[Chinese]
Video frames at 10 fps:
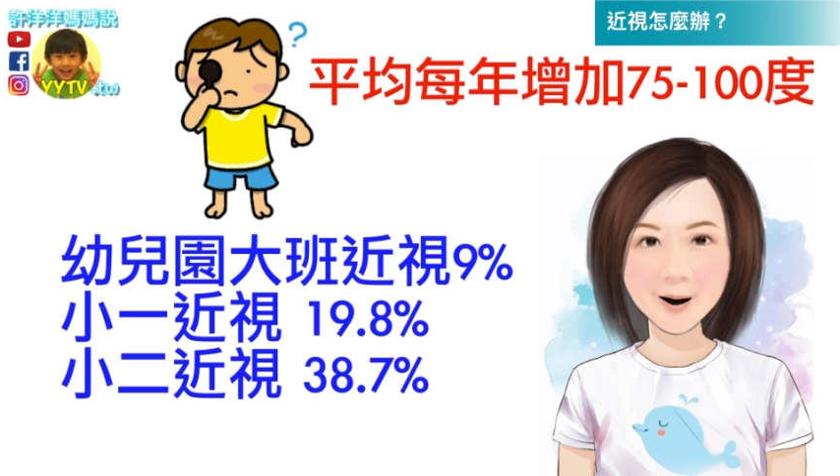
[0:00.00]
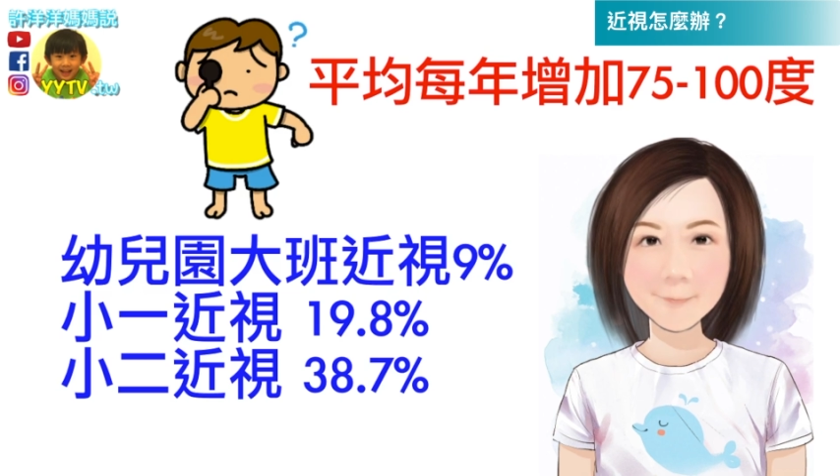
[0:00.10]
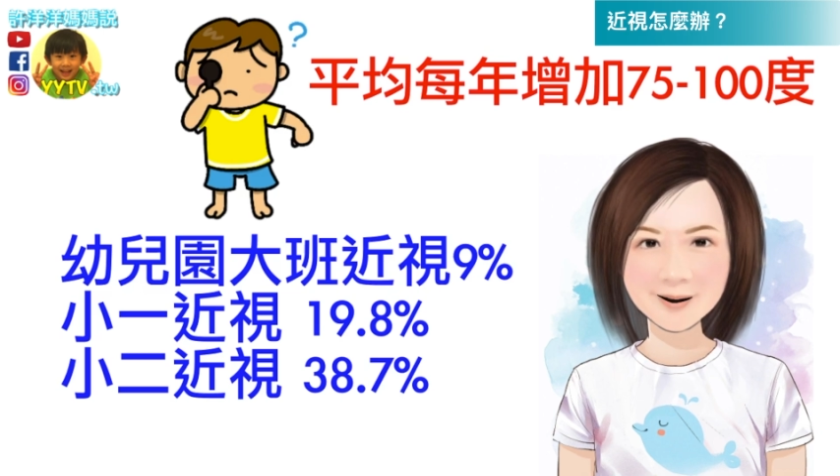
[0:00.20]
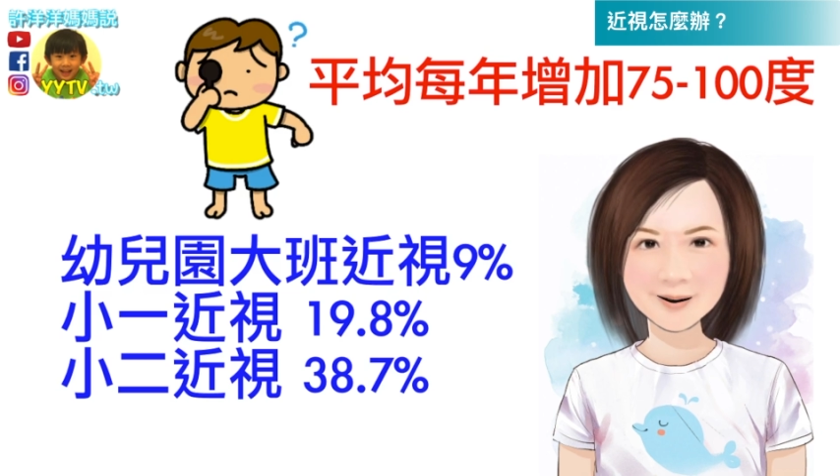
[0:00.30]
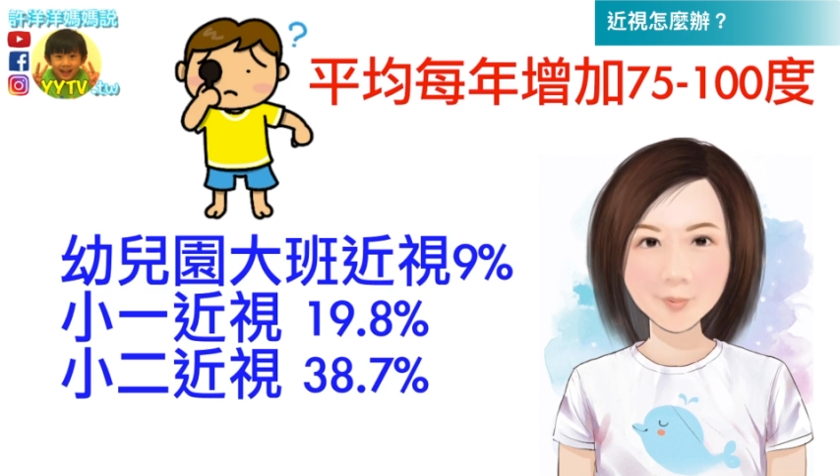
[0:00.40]

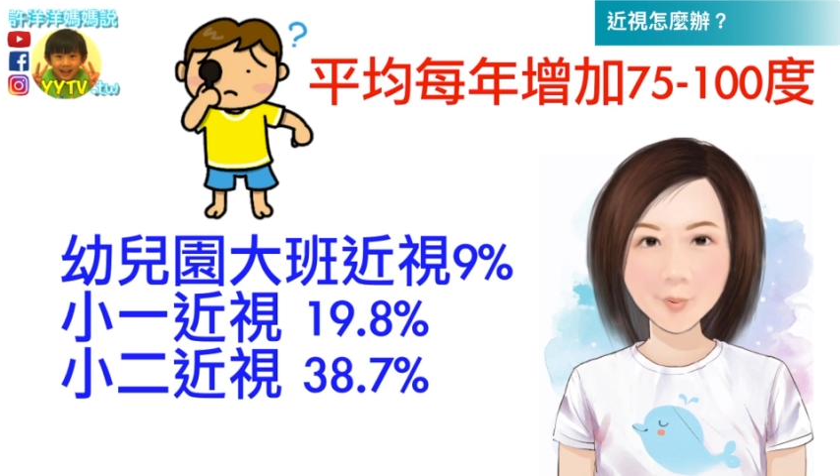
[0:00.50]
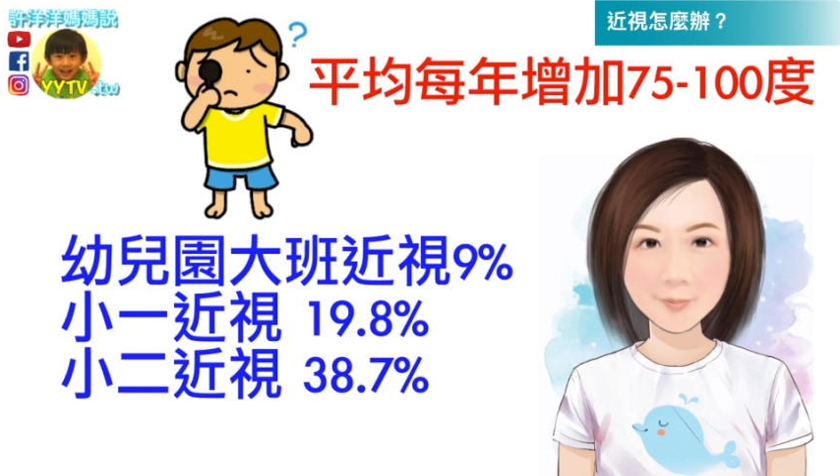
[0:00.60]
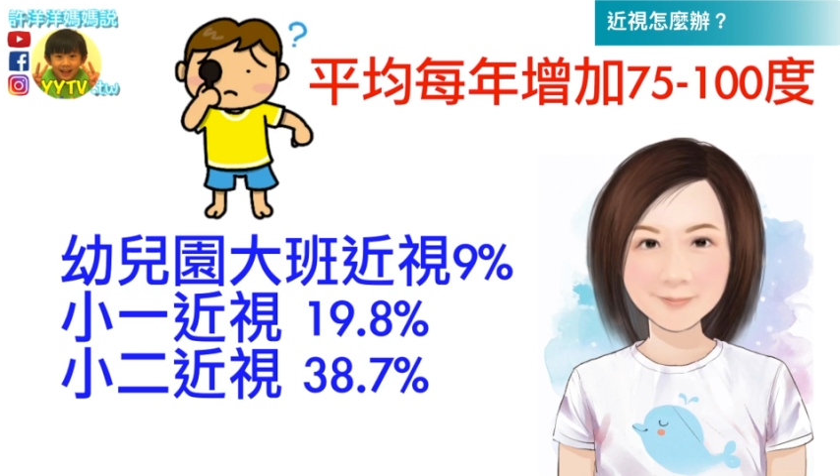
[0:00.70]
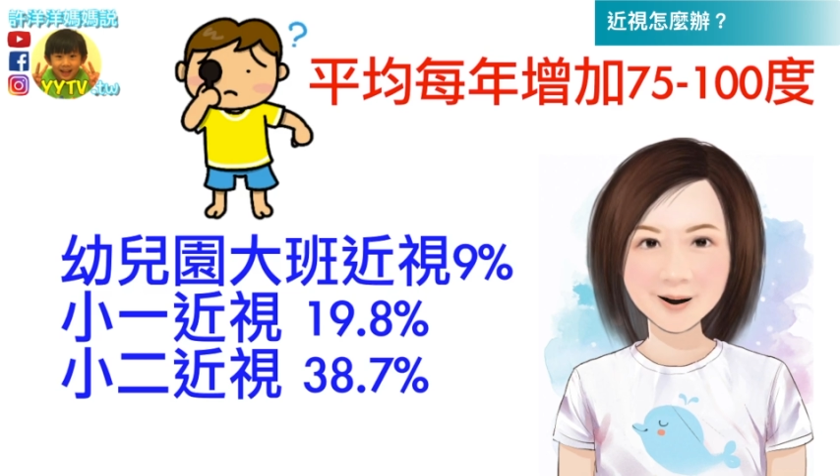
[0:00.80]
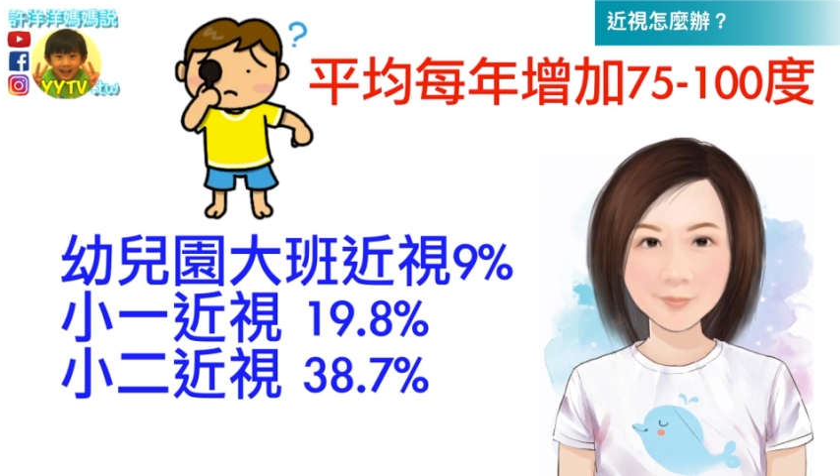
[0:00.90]
班上就有一
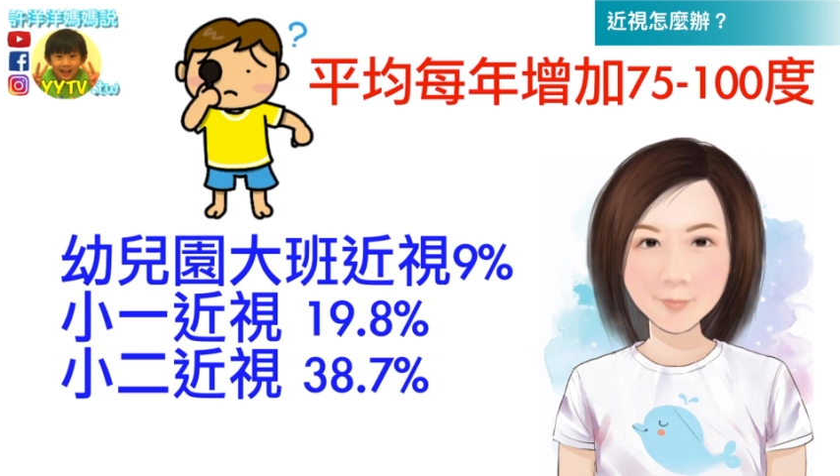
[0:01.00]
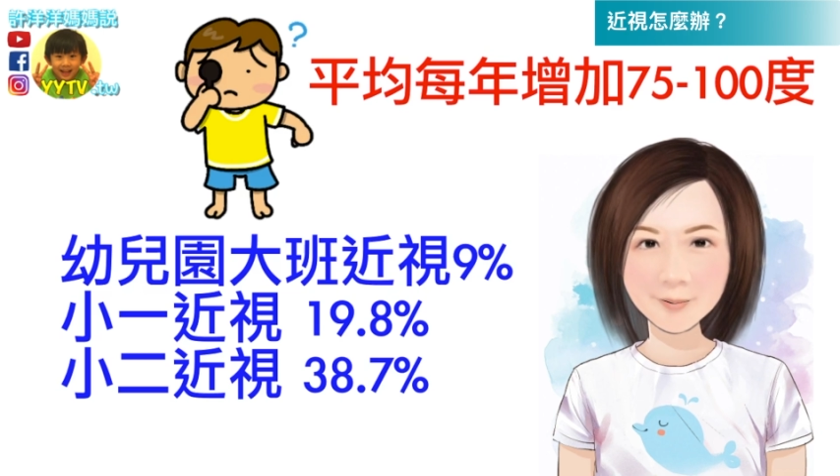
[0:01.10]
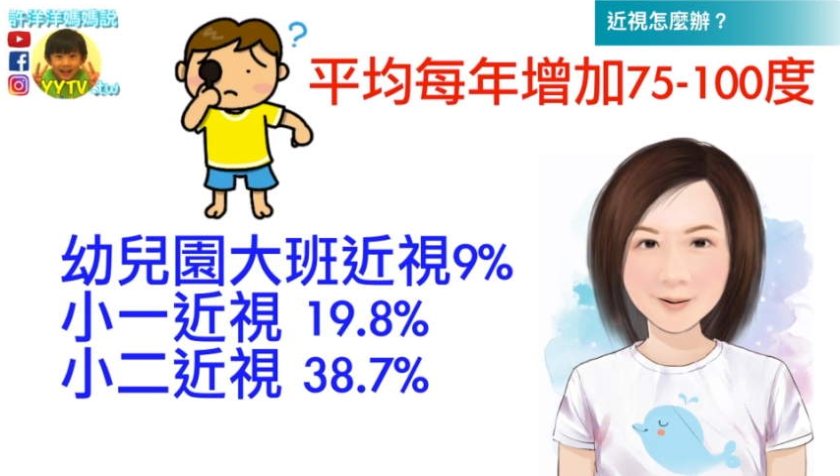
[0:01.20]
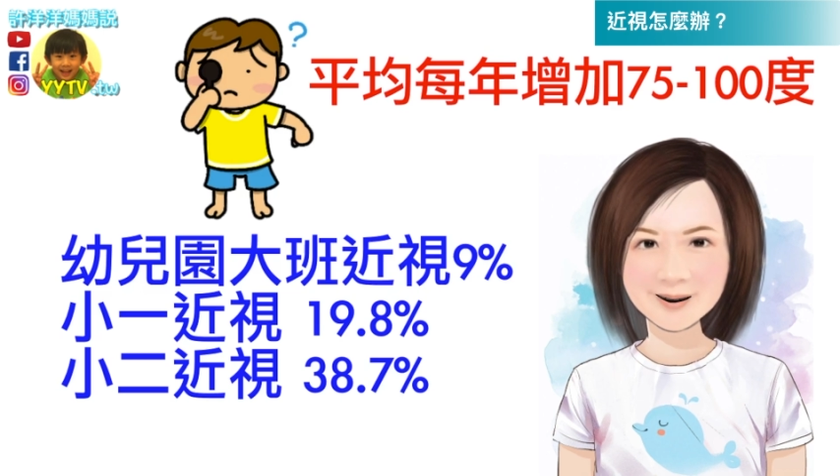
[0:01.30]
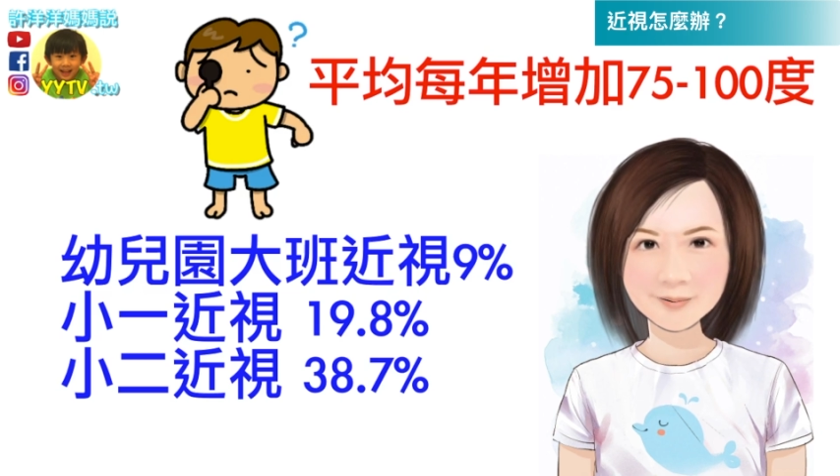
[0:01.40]
半同学
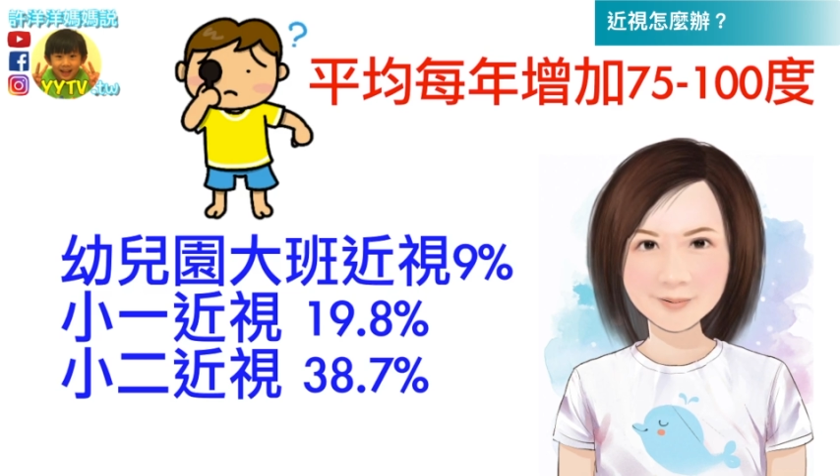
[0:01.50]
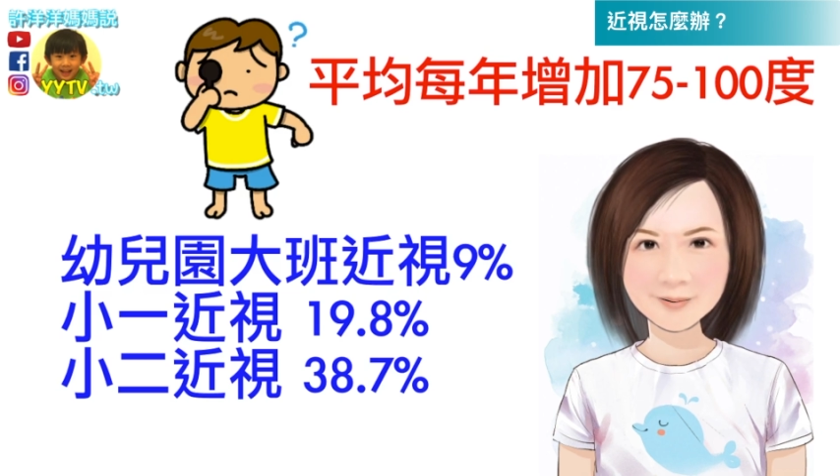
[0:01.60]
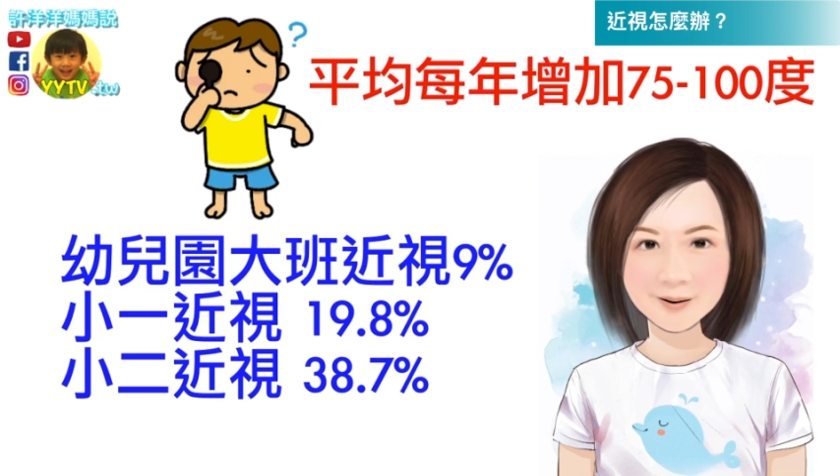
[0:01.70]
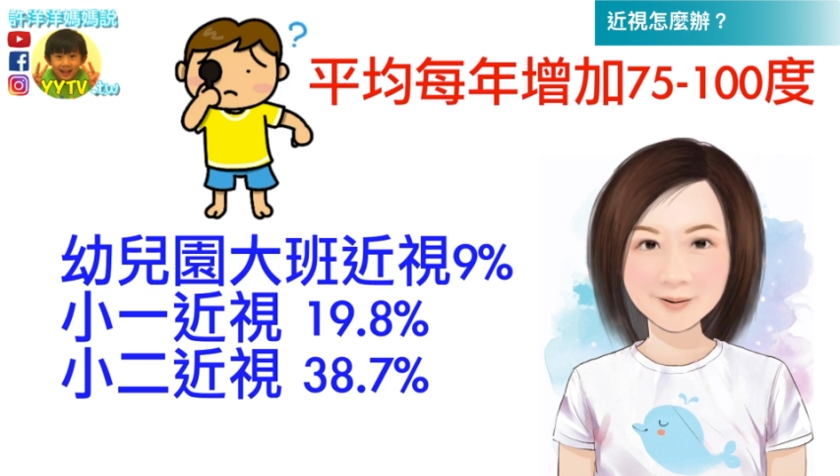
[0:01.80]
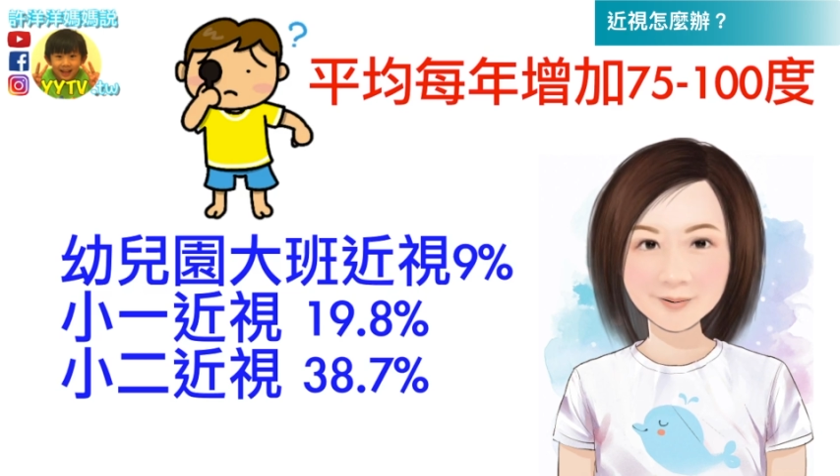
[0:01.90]
近视
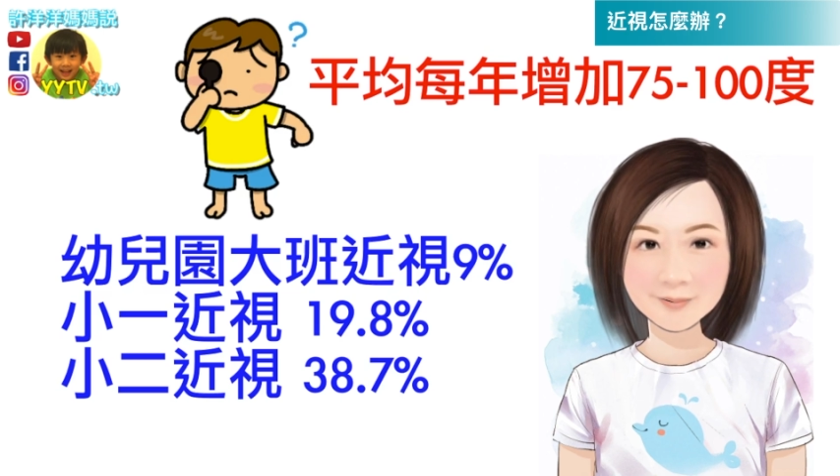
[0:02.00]
了。